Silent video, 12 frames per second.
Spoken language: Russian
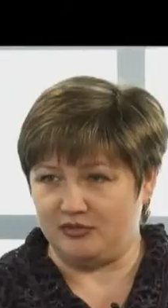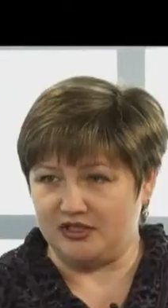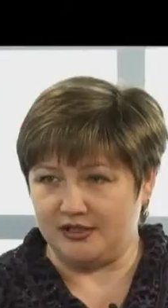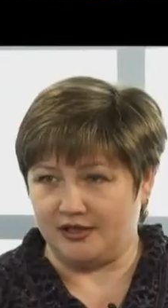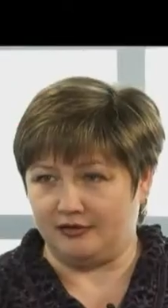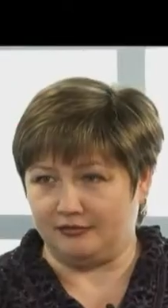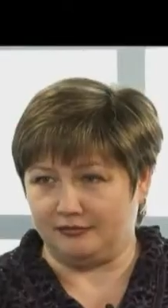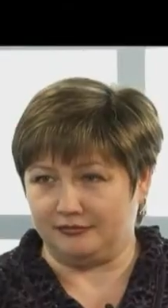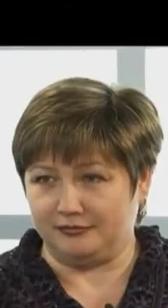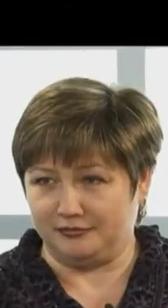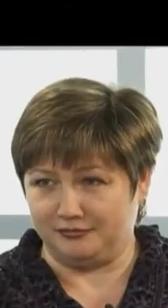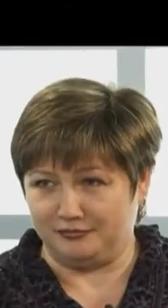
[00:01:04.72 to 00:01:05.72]
места
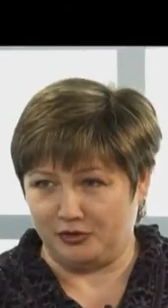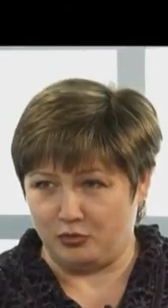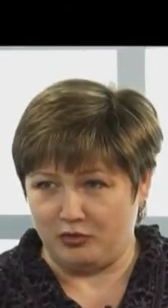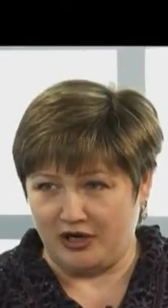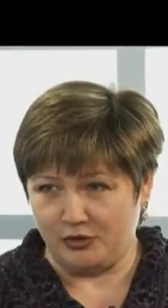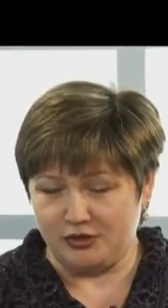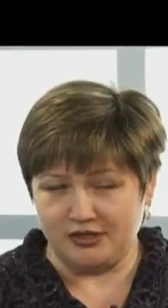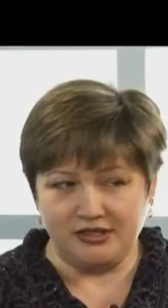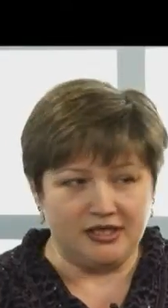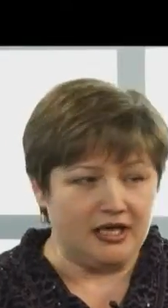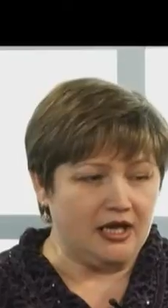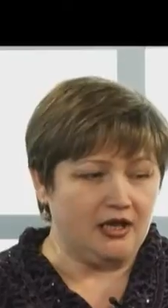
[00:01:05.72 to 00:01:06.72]

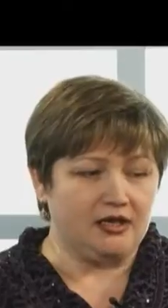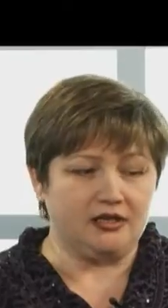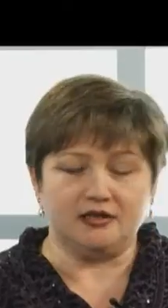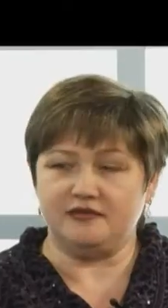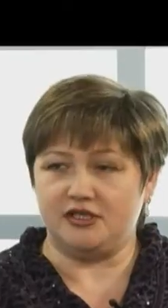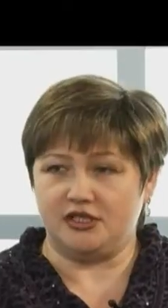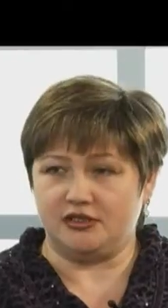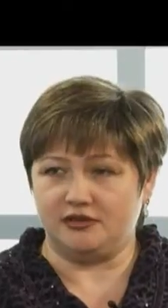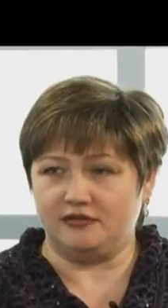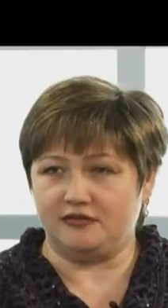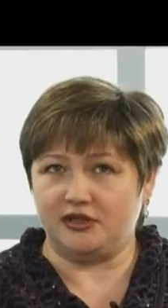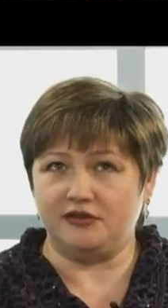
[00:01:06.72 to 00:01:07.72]
вырубаются и
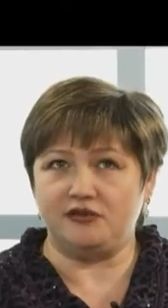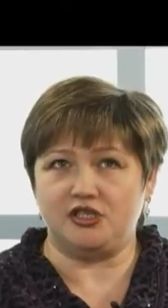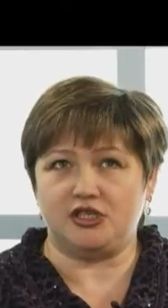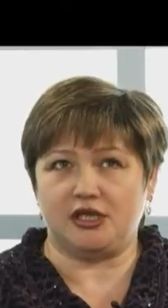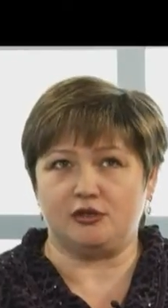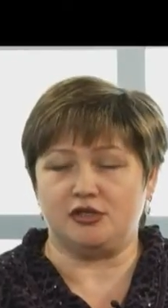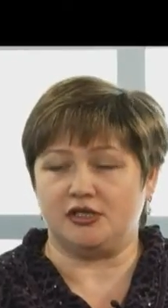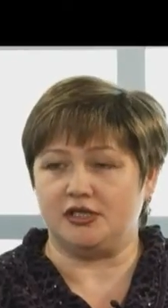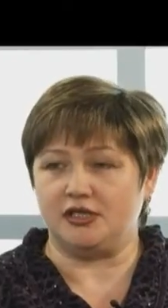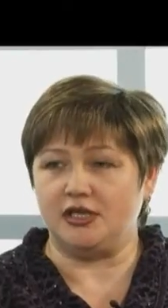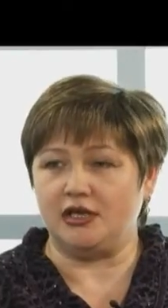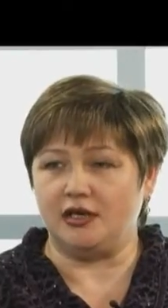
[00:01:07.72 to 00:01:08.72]

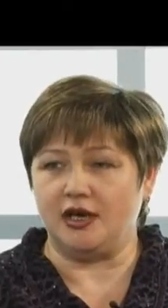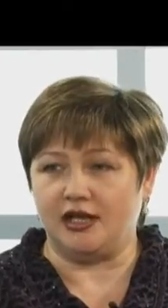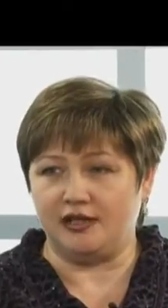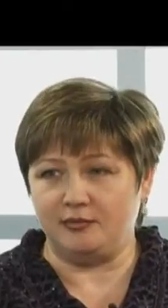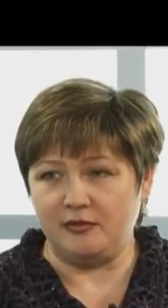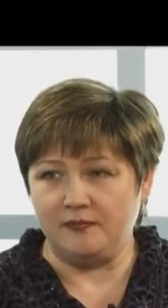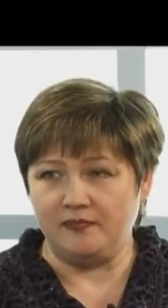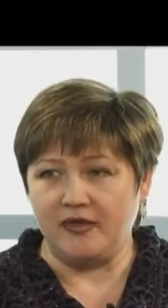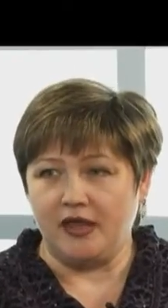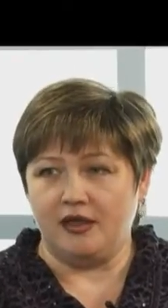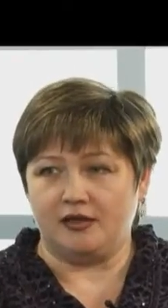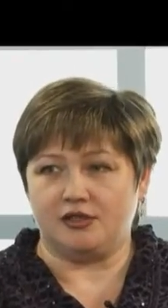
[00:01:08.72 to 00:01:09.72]
навещаются нелегалами,
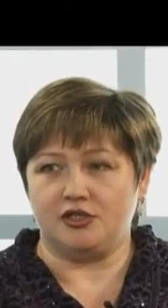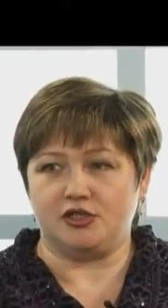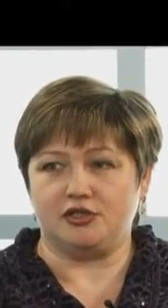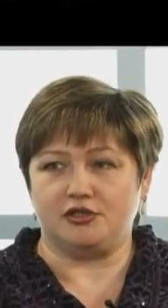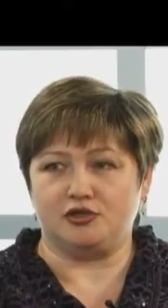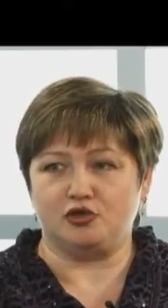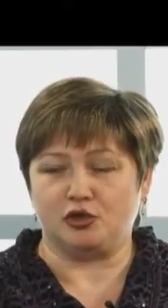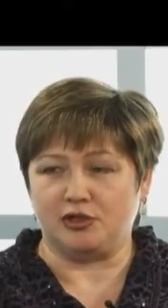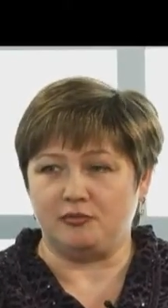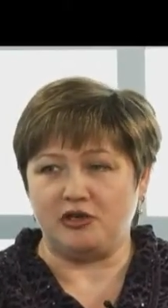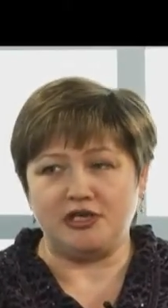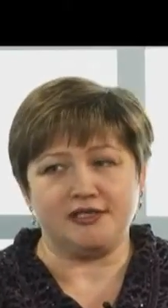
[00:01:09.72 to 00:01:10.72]
значит,
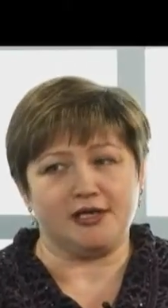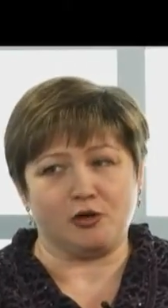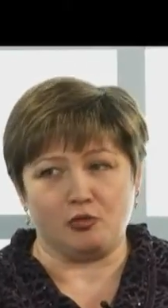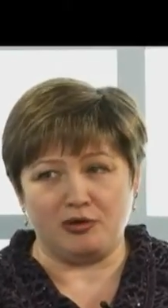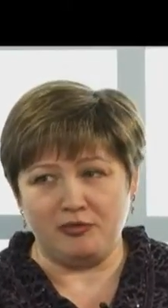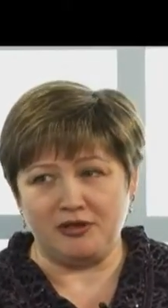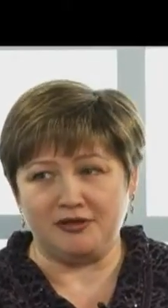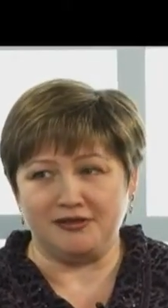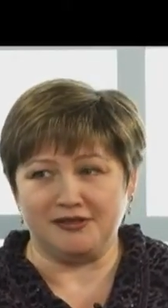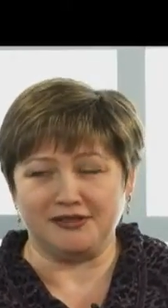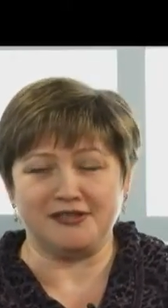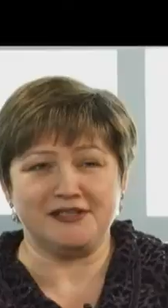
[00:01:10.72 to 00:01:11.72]
черными лесорубами,
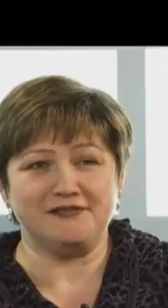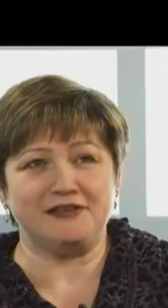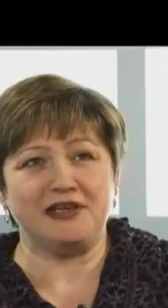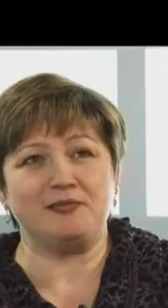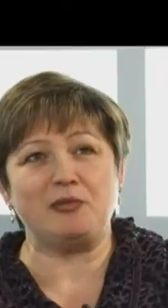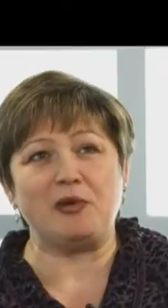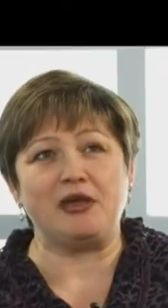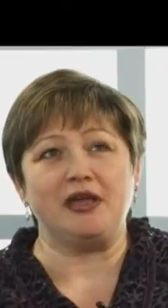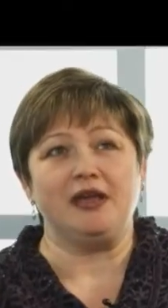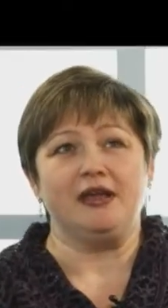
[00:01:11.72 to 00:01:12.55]
так называемыми.